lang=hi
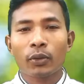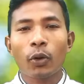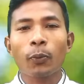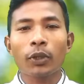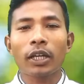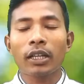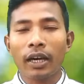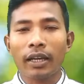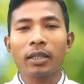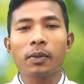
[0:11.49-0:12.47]
टॉप टेन
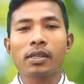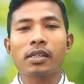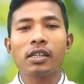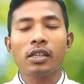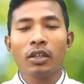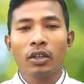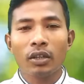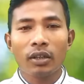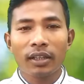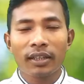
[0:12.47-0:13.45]
आदिवासी
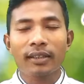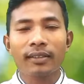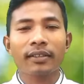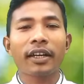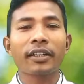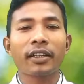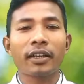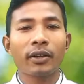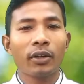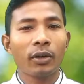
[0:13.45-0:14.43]
लिरिक्स
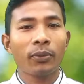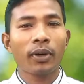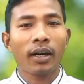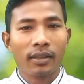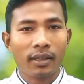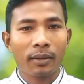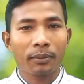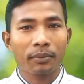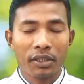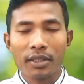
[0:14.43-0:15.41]
राइटर ऑफ
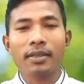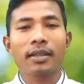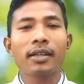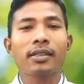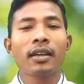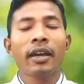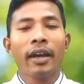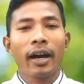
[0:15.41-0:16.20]
आसाम यस गाइस